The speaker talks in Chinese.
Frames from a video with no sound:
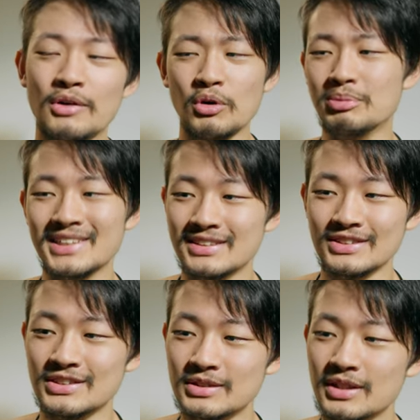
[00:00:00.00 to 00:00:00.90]
我也不知道这
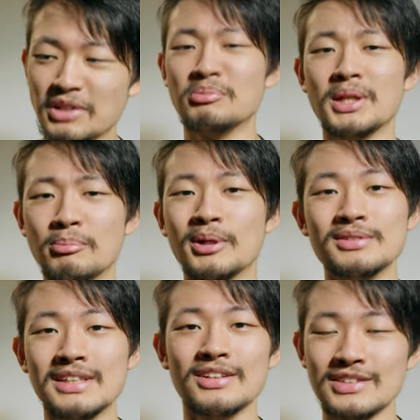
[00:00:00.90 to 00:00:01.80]
支影片的标
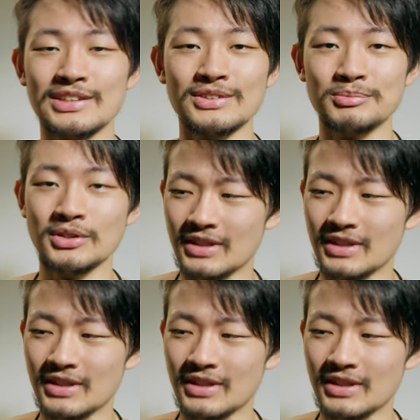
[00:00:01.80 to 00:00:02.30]
题要叫什么，